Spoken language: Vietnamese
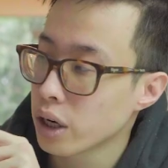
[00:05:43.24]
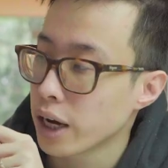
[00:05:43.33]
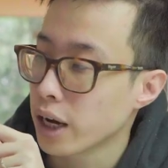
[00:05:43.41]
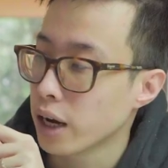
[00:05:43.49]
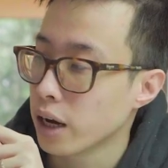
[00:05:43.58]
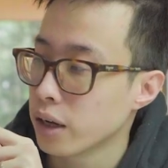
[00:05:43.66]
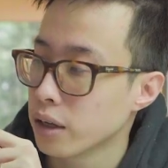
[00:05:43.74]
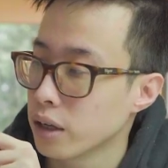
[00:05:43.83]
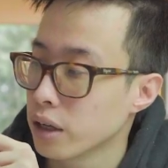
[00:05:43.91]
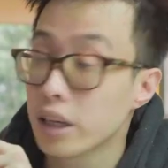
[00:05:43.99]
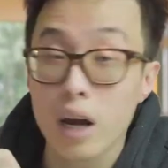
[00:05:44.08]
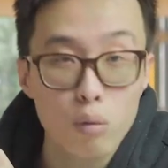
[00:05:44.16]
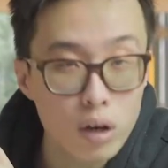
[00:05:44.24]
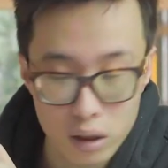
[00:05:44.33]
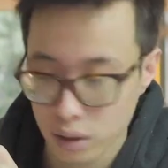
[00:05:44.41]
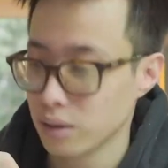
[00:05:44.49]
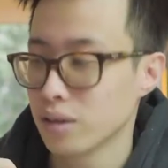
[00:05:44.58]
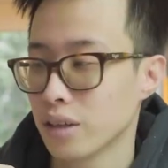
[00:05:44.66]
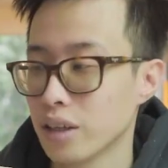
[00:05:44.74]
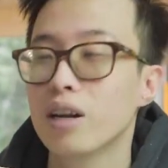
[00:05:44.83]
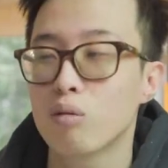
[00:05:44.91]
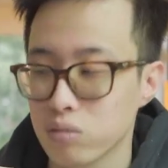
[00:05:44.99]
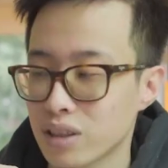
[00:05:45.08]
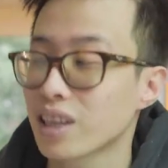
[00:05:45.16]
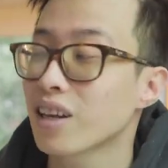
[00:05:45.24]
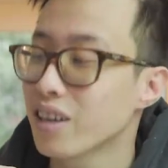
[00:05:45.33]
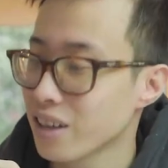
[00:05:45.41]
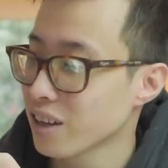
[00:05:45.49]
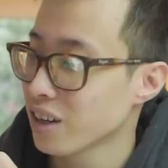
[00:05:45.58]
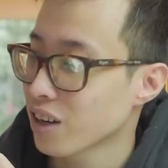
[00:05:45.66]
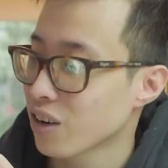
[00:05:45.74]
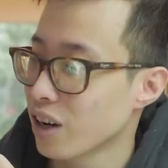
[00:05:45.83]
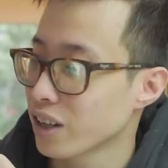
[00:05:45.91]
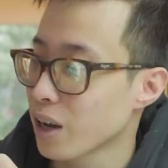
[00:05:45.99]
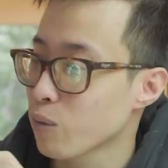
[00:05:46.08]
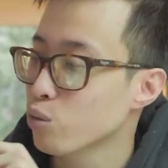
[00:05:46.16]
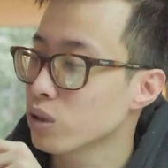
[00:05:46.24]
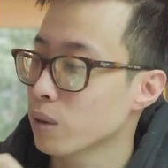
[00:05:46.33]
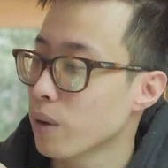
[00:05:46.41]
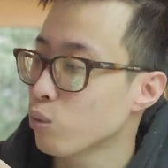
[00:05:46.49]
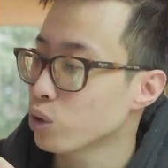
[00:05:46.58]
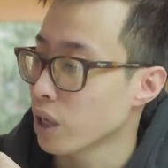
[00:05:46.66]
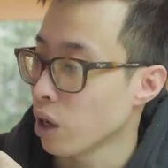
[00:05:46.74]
tức là inox ấy, inox satay, gọi là thép không rỉ ba một